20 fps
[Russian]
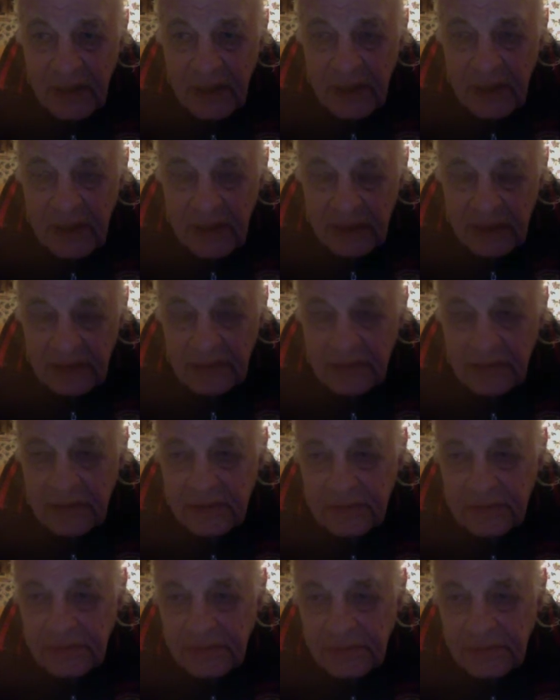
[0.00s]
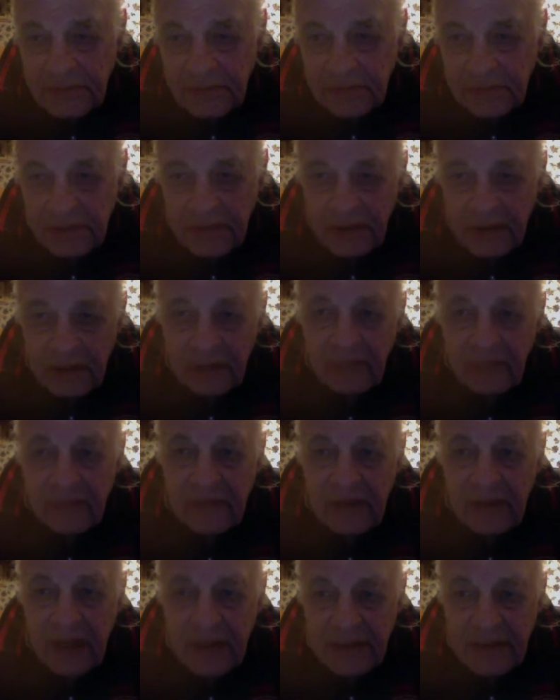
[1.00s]
Это уже
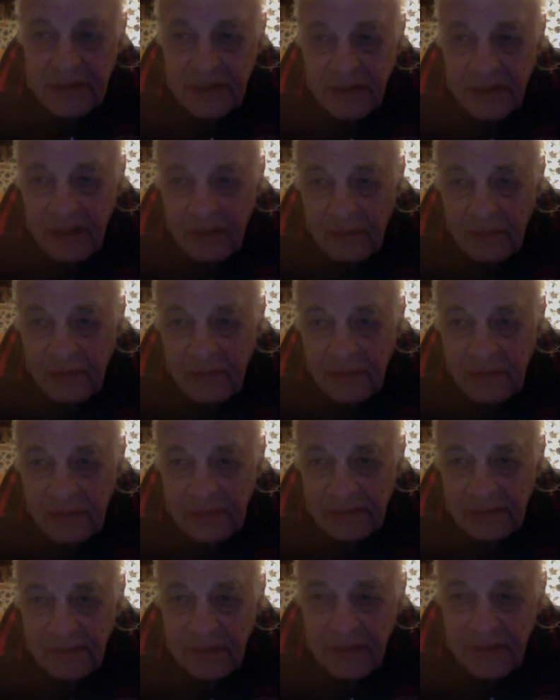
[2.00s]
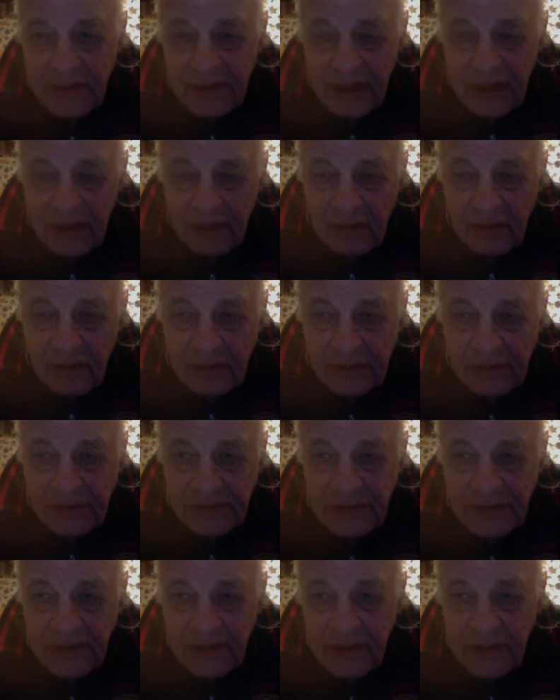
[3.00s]
дальше некуда, это большая
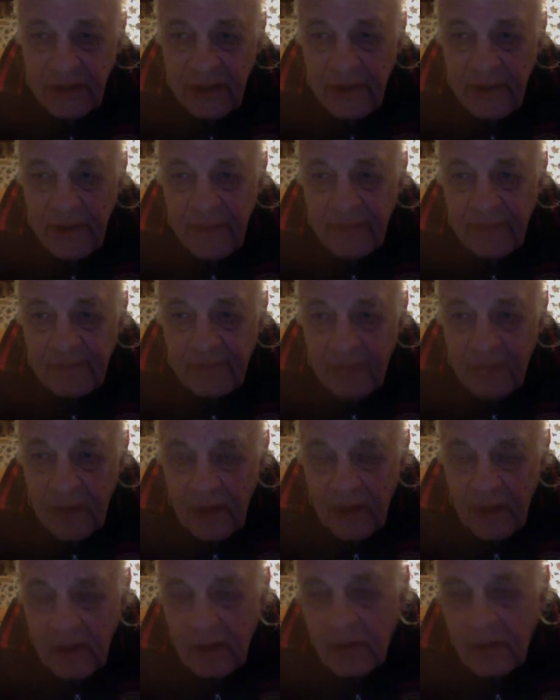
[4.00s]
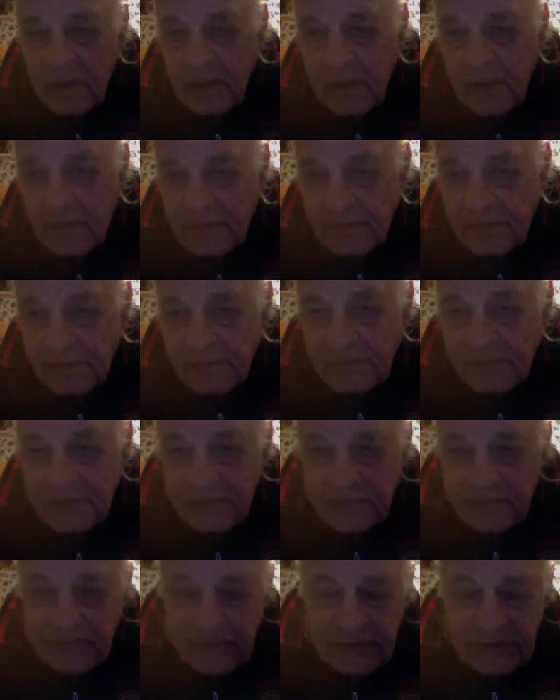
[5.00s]
должность. И
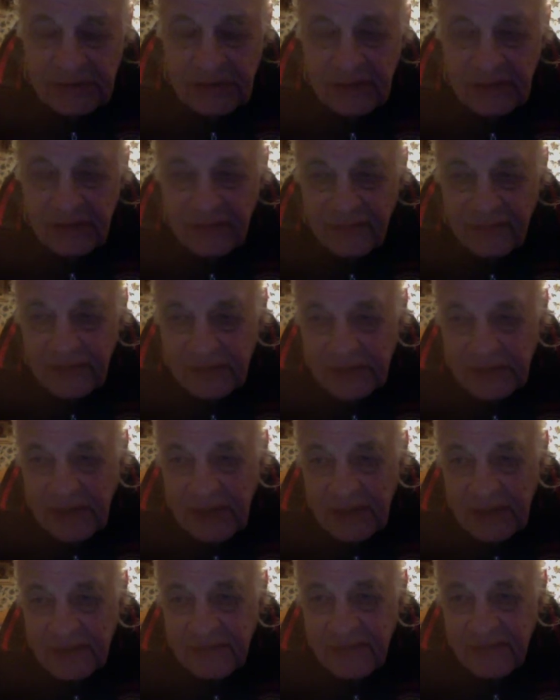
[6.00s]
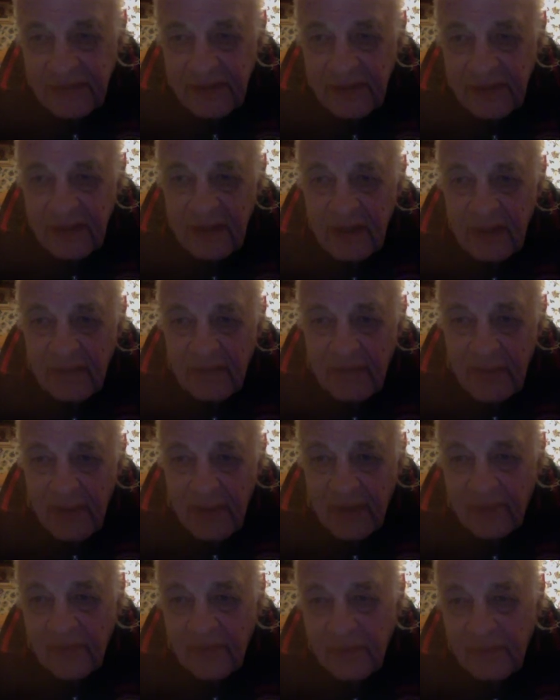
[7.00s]
высказывание
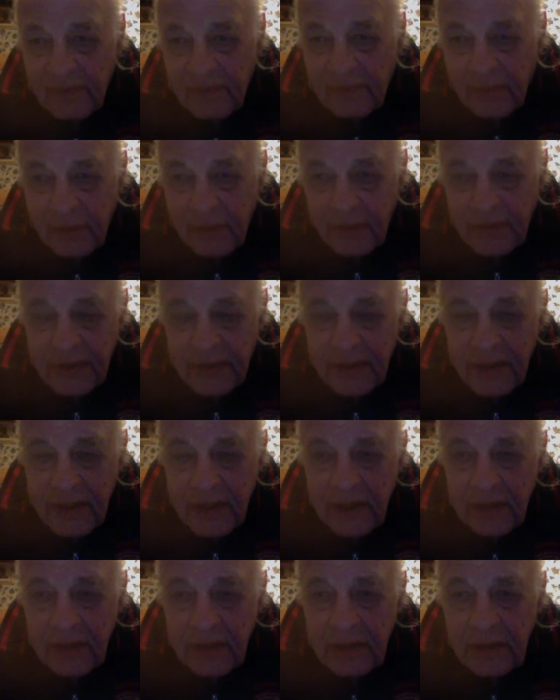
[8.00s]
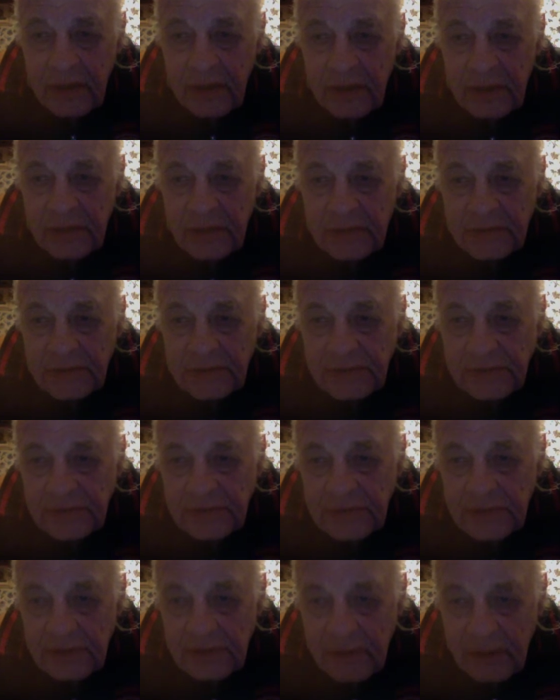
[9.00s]
первые Путина –
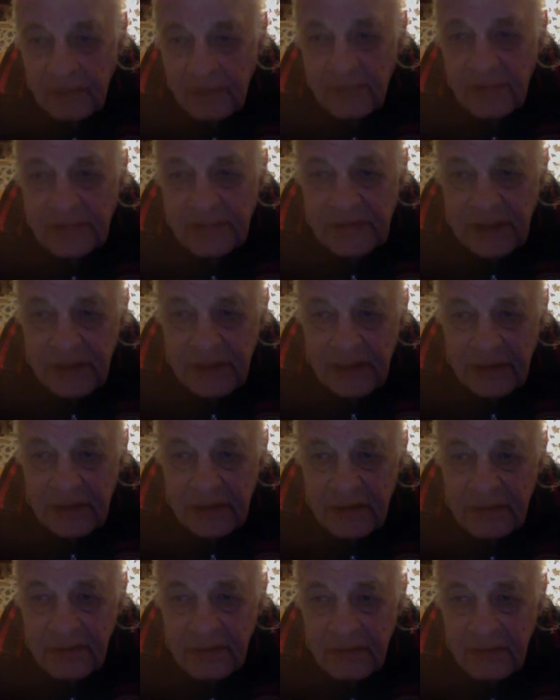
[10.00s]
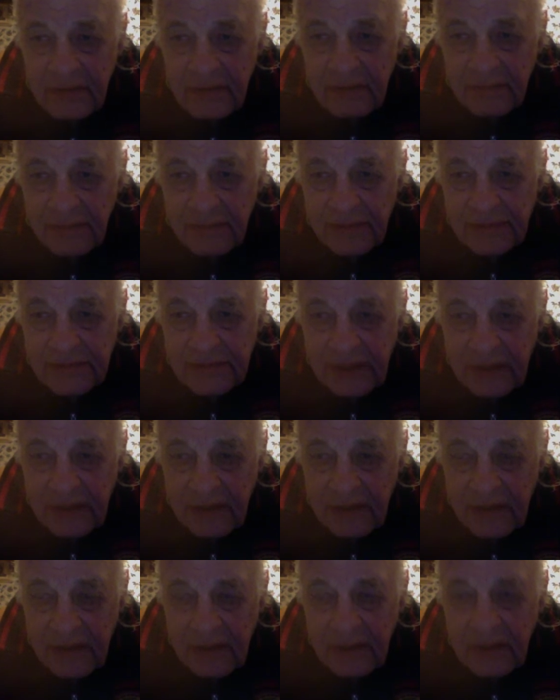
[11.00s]
он молодец был тогда.